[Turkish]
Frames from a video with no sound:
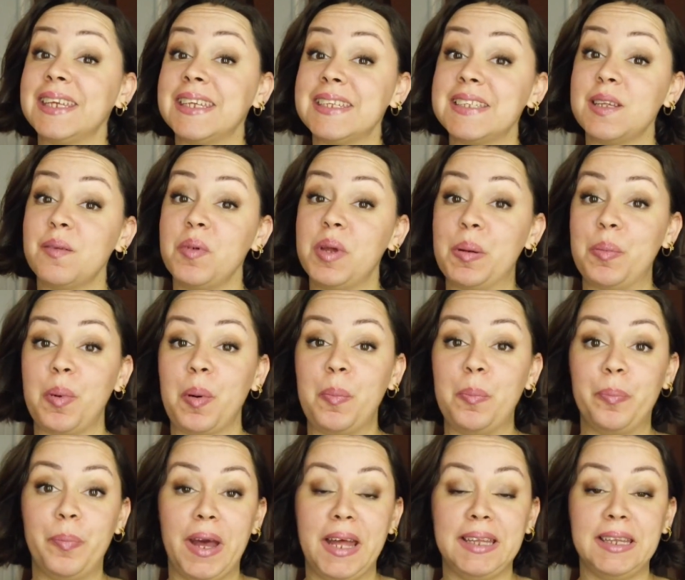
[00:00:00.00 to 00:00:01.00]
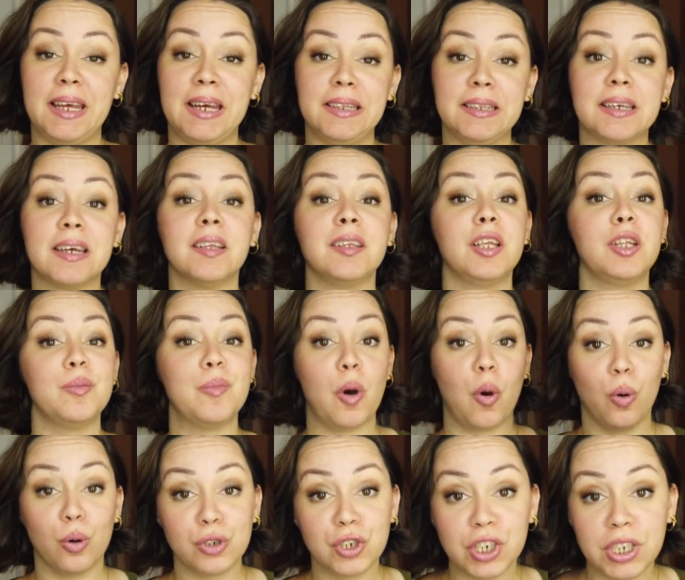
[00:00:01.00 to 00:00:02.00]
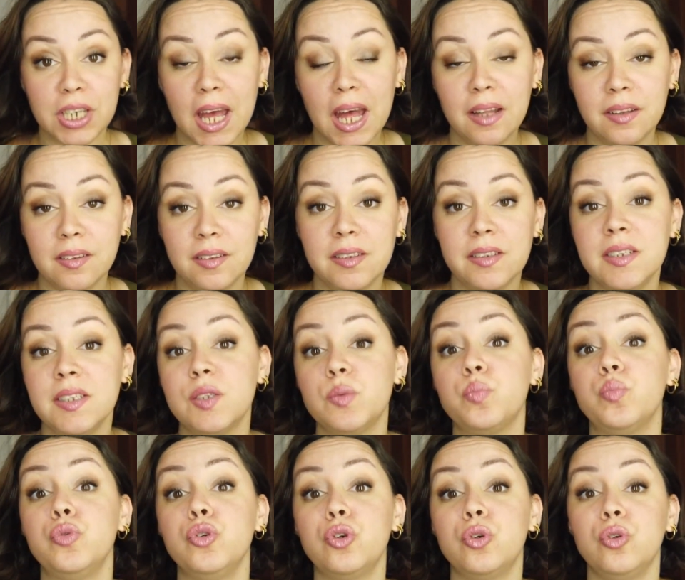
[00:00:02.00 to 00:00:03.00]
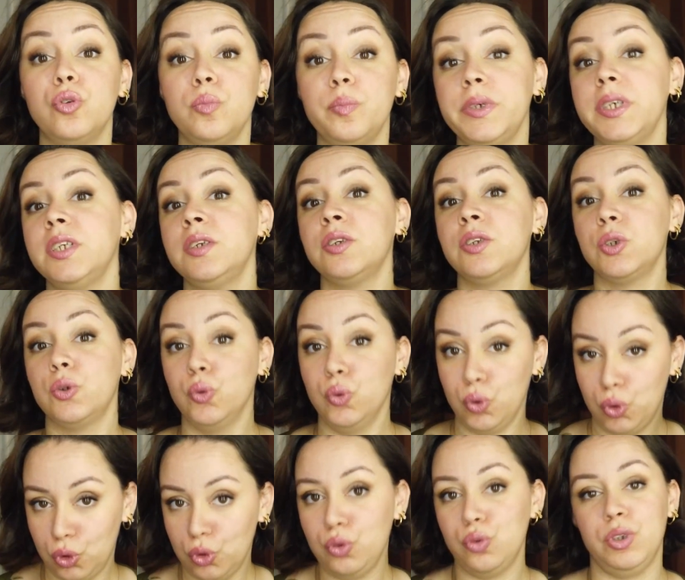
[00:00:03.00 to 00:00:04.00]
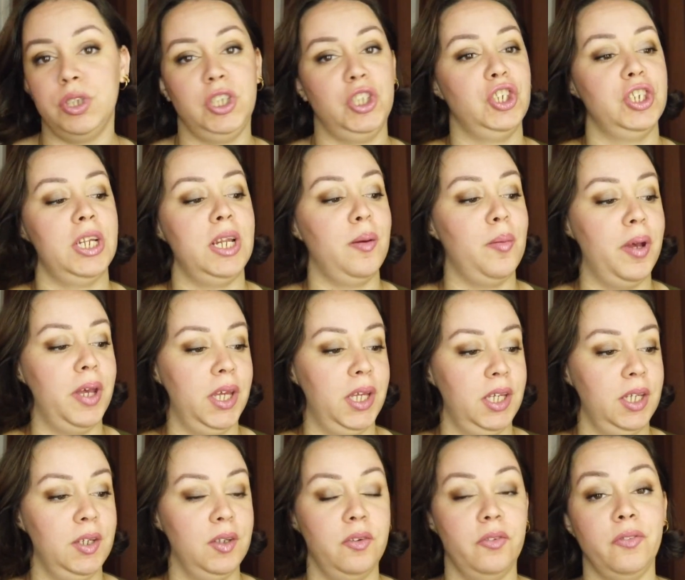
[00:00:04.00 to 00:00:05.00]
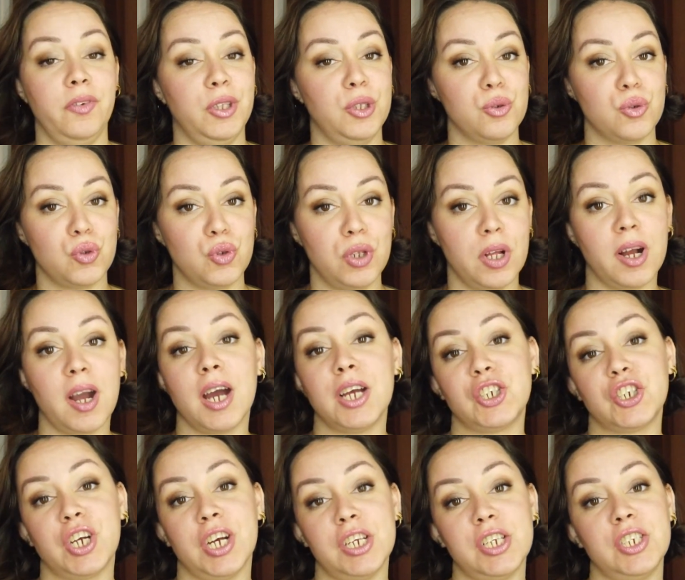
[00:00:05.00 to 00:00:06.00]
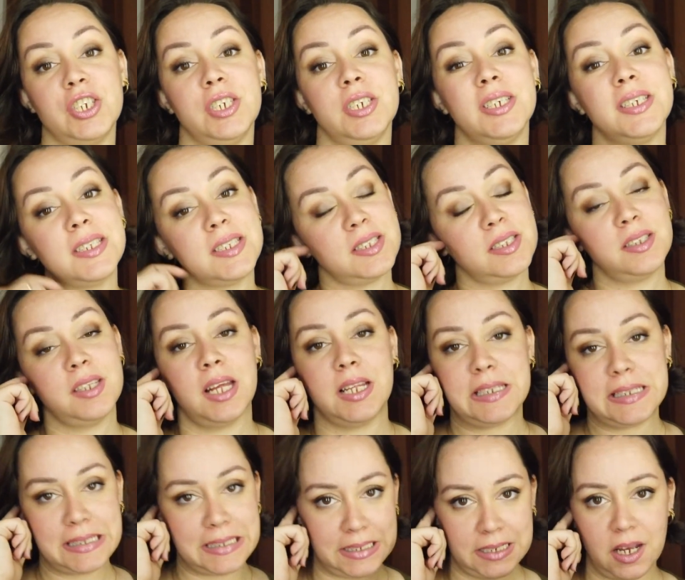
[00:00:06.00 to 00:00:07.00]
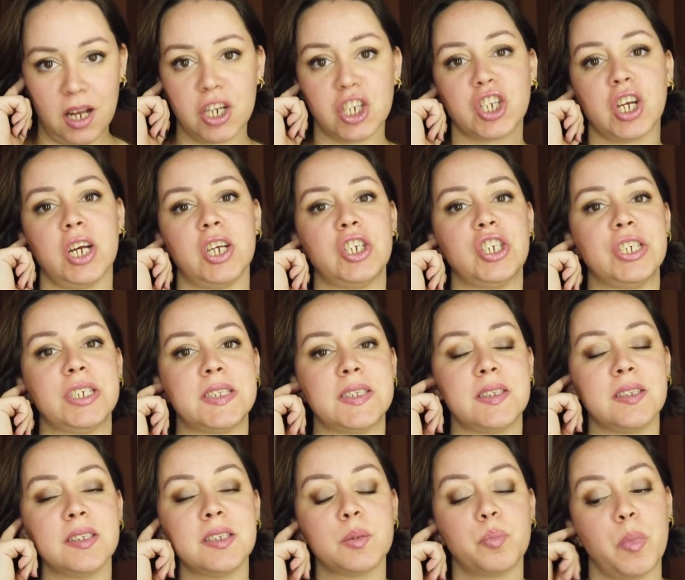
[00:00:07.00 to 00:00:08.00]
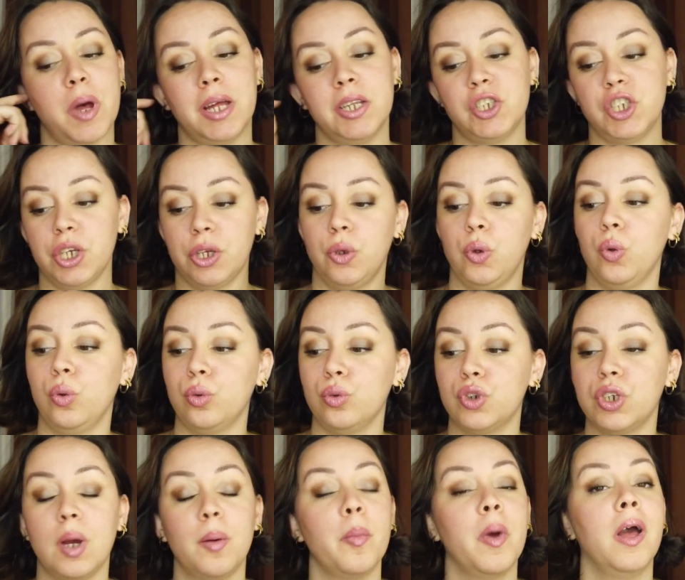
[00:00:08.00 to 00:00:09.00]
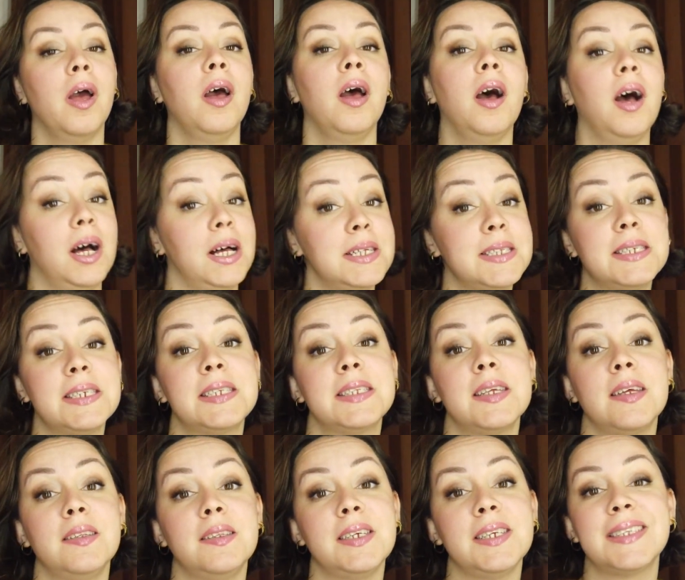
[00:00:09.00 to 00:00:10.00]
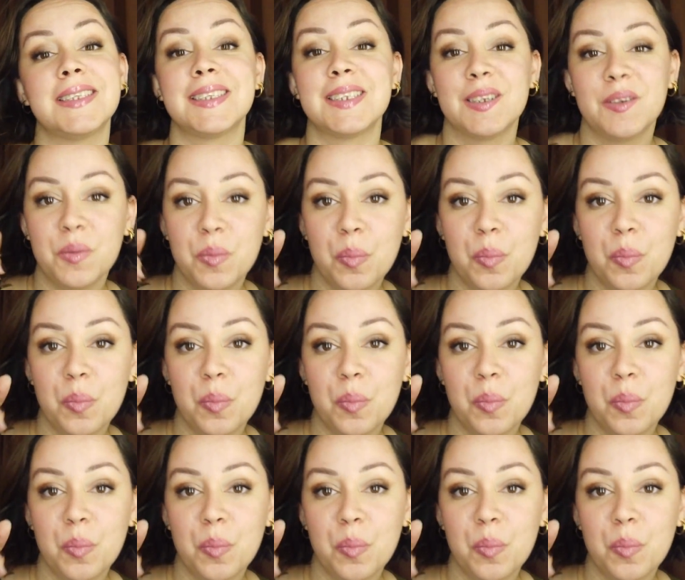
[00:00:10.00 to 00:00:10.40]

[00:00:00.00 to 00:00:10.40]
Herkese merhaba. Ben Nerni kanalıma hoş geldiniz. Bugün bir ürün inceleme videosuyla karşı karşıyayız. Yani siz karşı karşıyasınız. Ben çekiyor olacağım. Hazırsanız